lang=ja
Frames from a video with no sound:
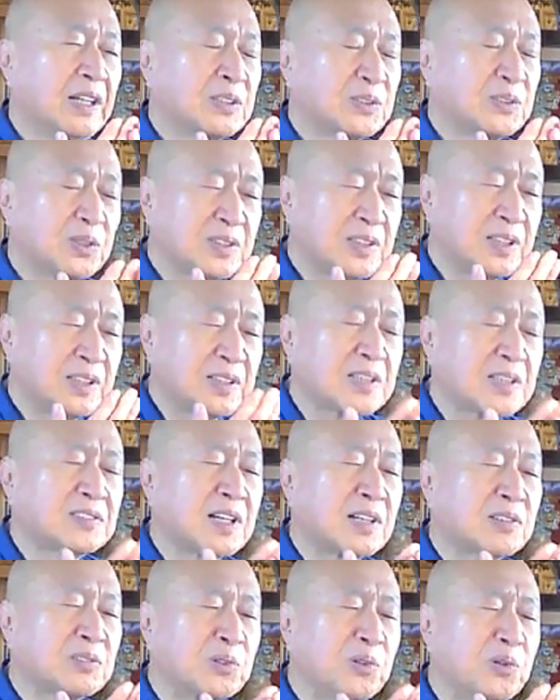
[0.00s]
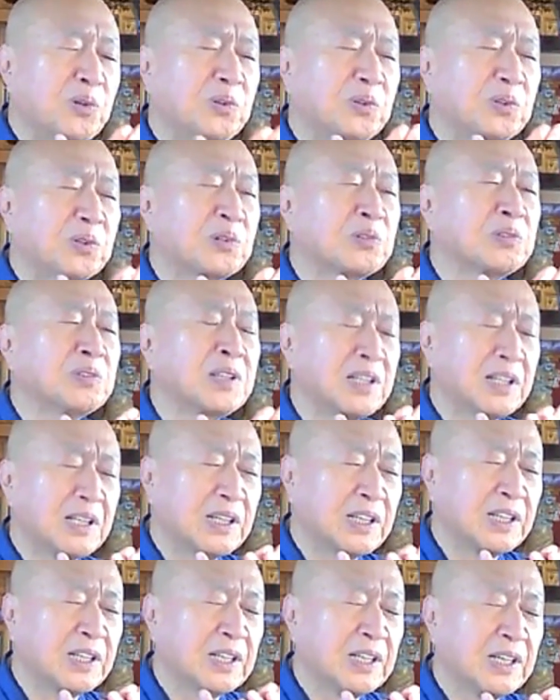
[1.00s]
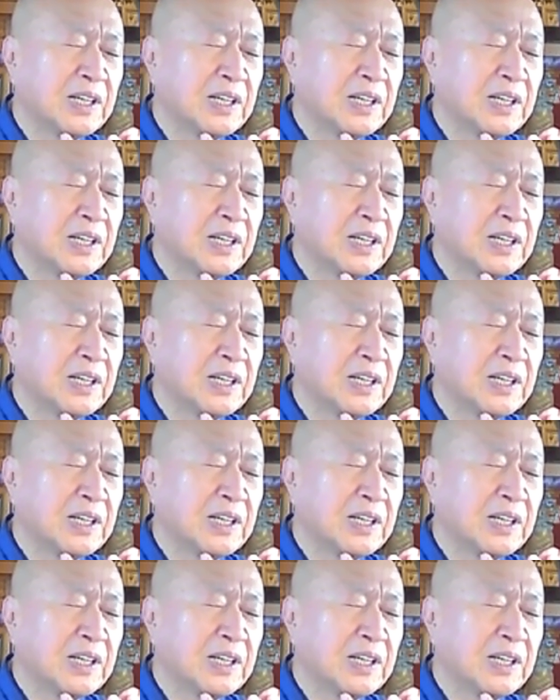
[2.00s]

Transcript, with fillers: そして哲学の本を読んで、